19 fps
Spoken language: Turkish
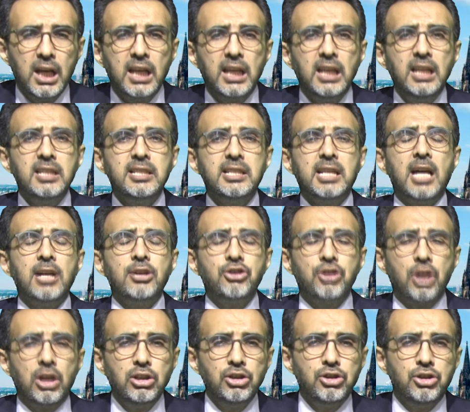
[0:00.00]
ister
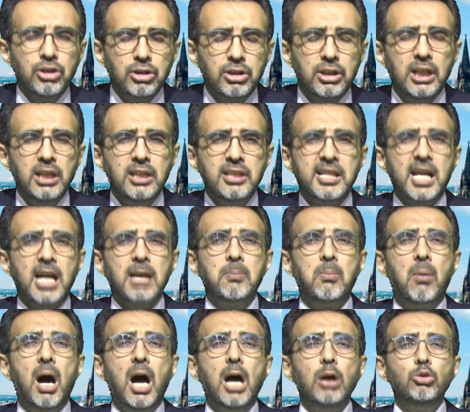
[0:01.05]
çalışın, ister
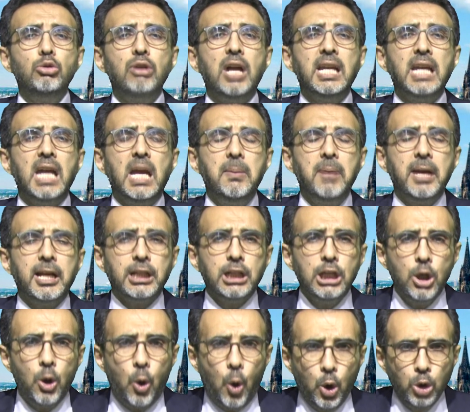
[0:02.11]
malülen
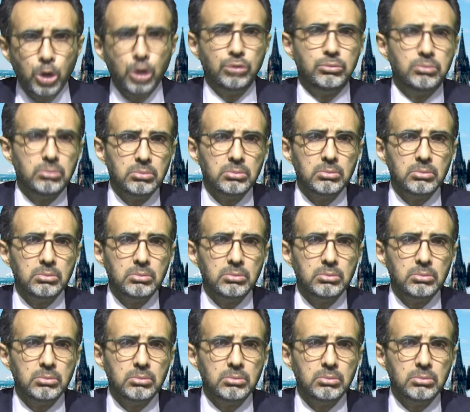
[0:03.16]
emekli olun.